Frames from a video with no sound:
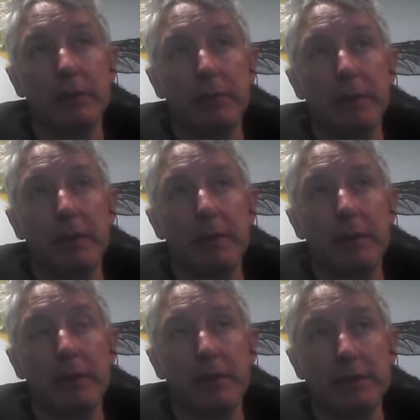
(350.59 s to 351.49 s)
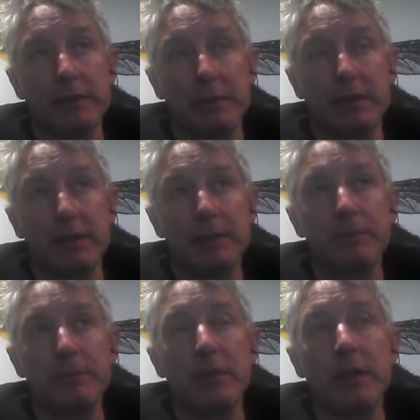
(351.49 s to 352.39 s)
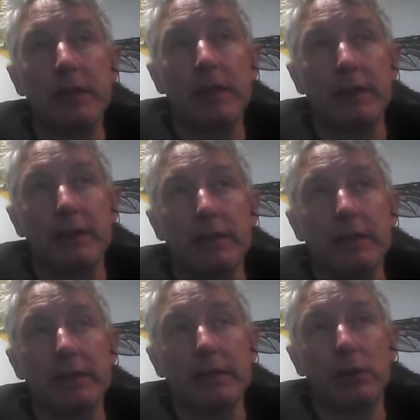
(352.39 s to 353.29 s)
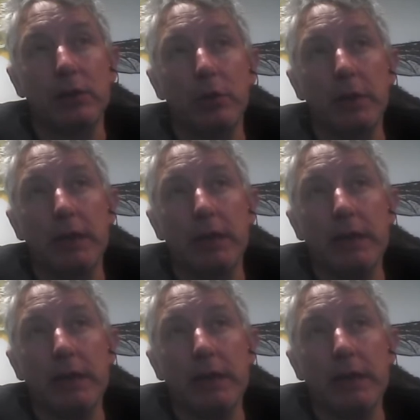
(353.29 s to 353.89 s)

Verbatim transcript: primicia precisamente allí, en, Segovia.